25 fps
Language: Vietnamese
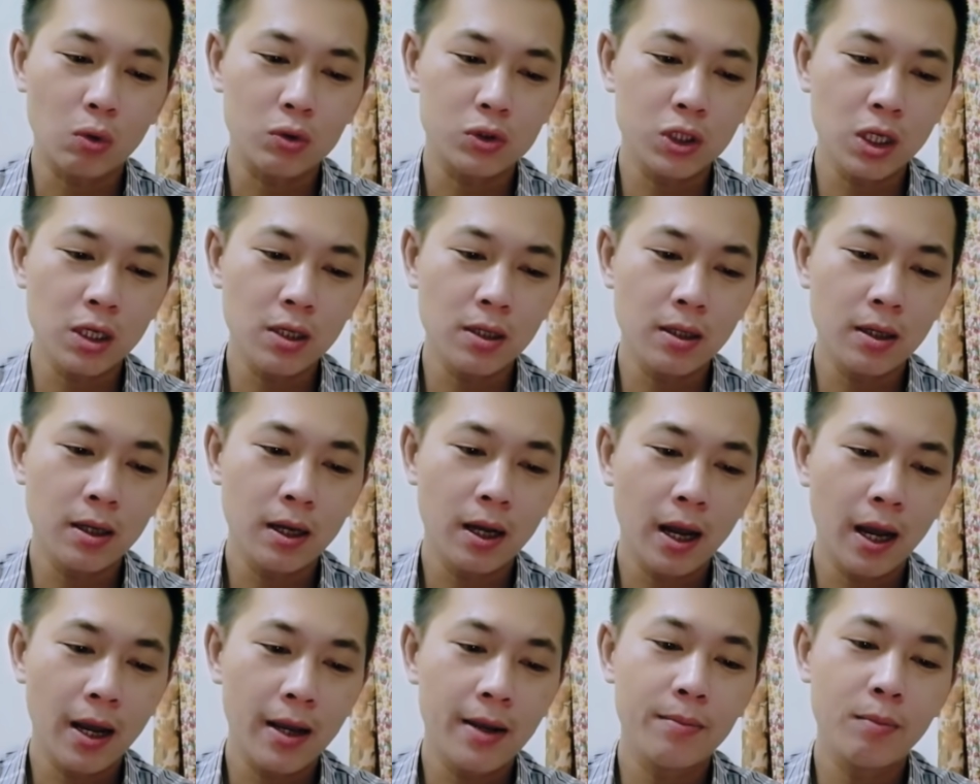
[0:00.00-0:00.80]
tổ chức
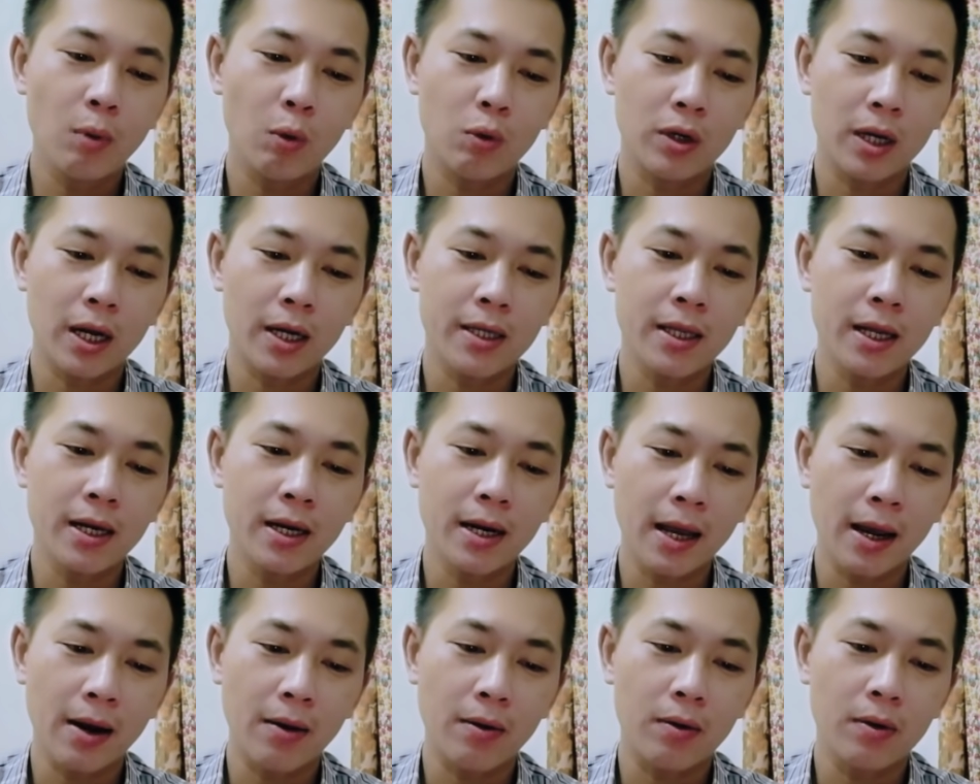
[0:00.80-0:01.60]
hay một cá
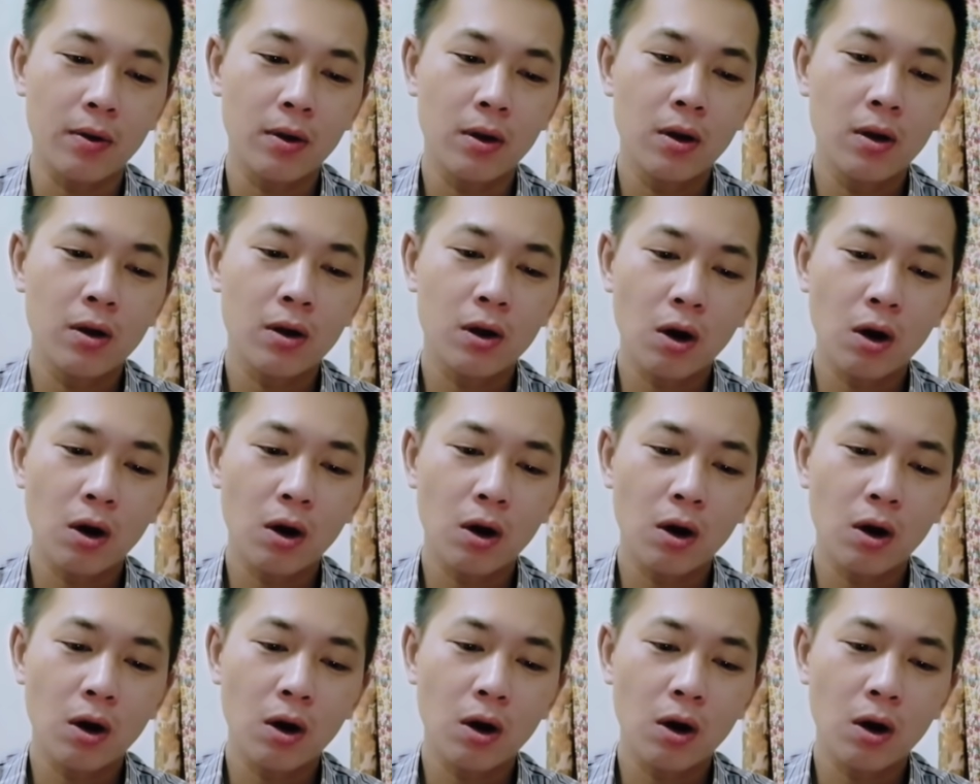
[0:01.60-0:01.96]
nhân nào